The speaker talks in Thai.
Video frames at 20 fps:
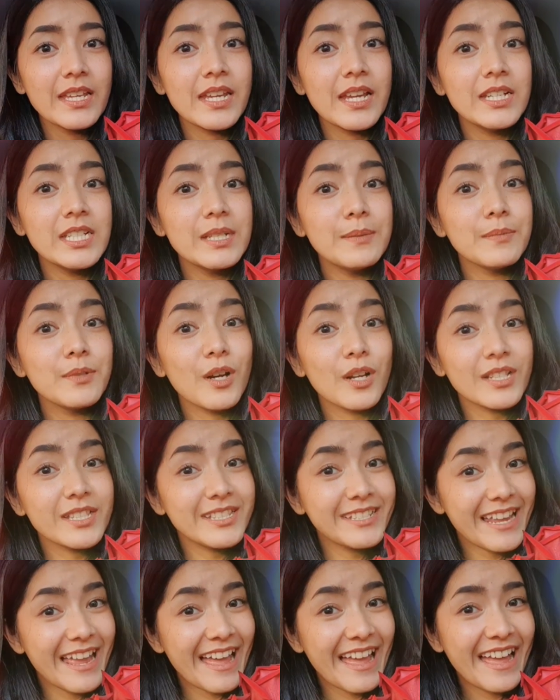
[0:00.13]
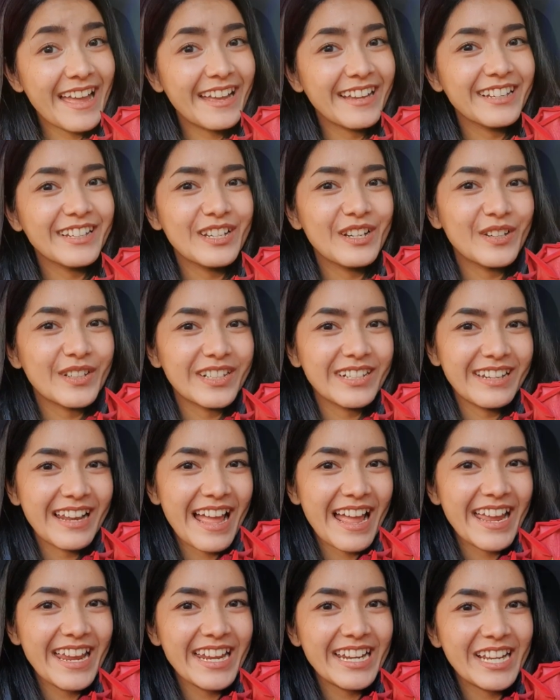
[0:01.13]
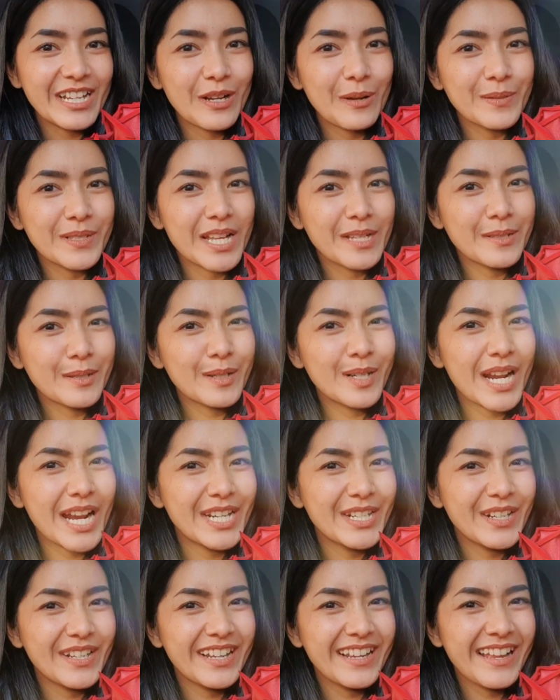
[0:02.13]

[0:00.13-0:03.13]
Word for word: อย่าลืมกดแชร์ กดไลค์ และกด Subscribe ด้วย